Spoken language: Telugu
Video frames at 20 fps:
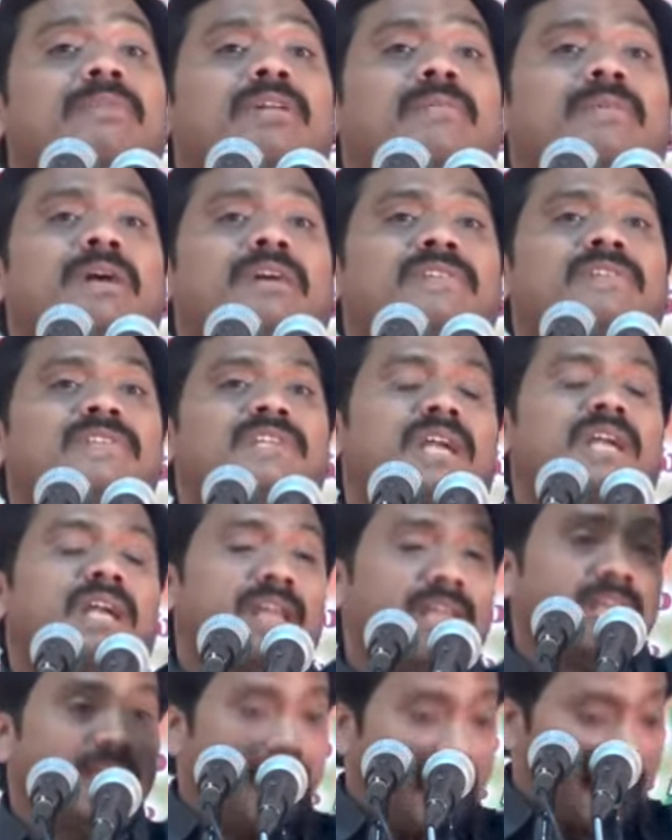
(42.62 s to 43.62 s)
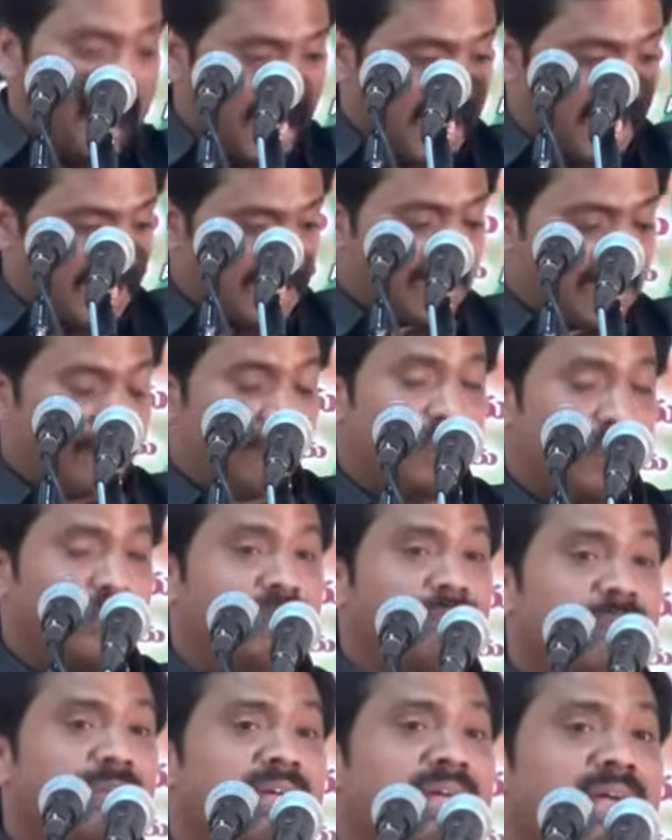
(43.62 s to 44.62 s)
మీరు భావించండి ఆ
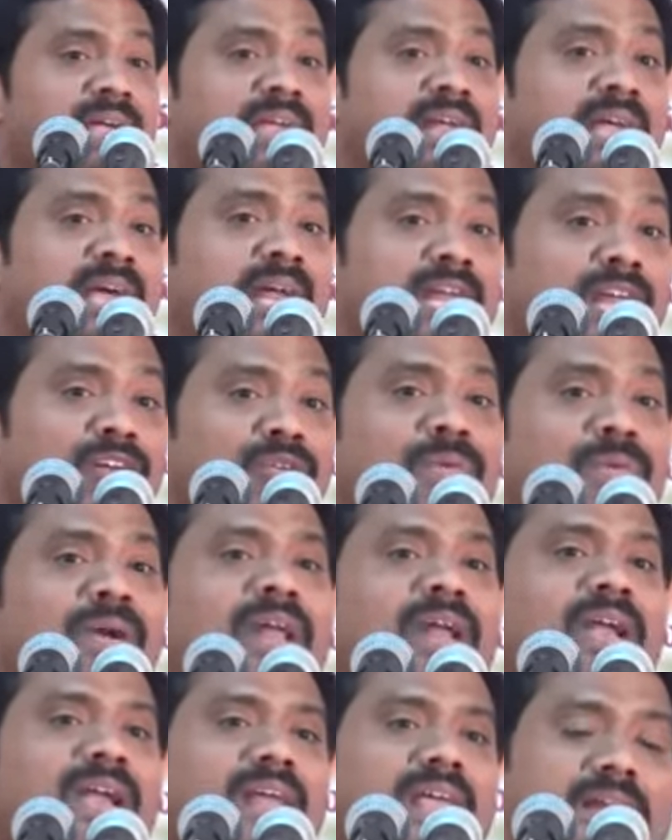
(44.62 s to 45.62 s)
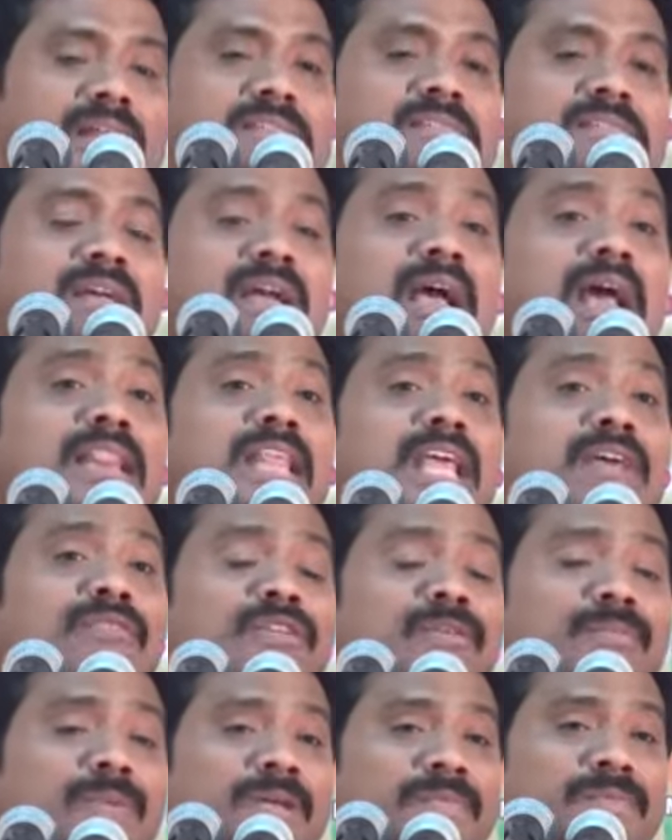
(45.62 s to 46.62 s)
సమయంలో మీరు గట్టిగా నిలవబడండి నిజంగా
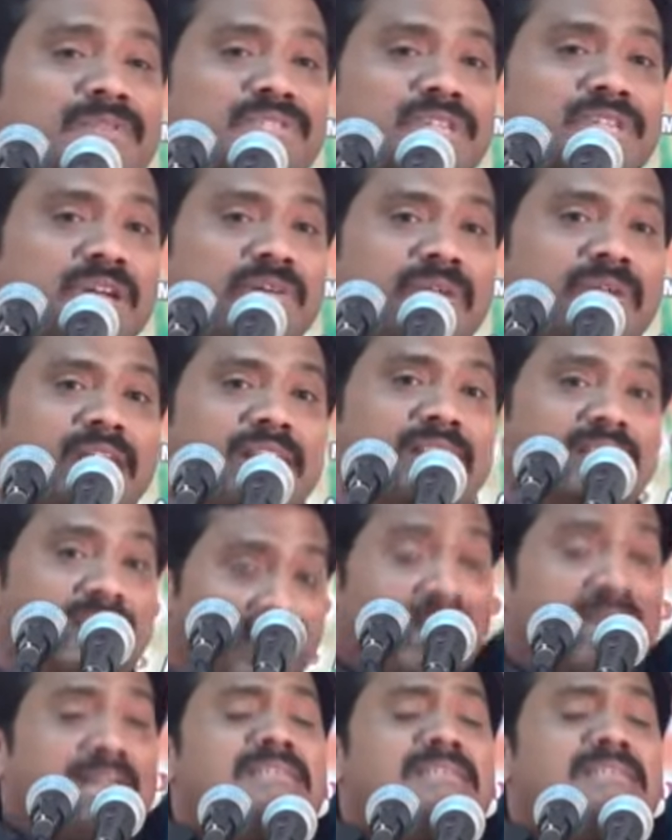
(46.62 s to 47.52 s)
దేవుని ప్రేమించిన వారైతే